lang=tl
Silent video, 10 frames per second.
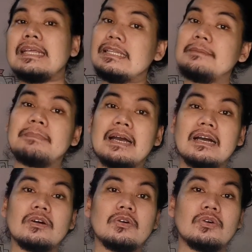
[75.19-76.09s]
hindi
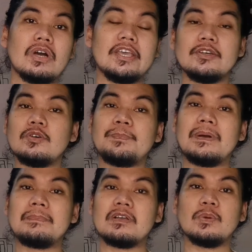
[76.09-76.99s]
pa ako, ayaw ko
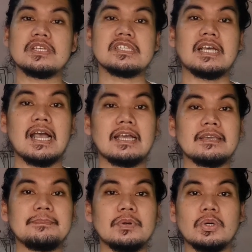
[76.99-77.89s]
pang mag-wash ng
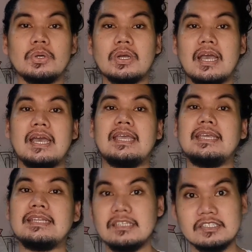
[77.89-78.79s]
aking buhok,
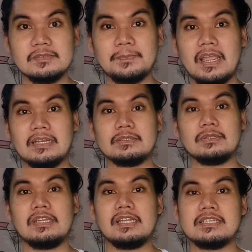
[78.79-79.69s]
ay ina-sprayhan
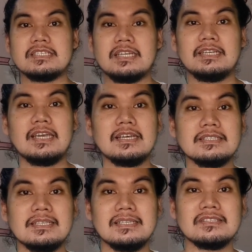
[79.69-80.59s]
ko na lang siya
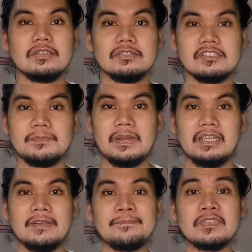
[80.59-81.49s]
ng sea salt
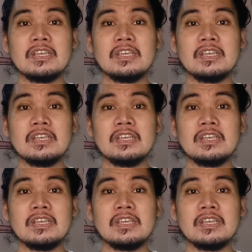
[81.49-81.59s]
spray.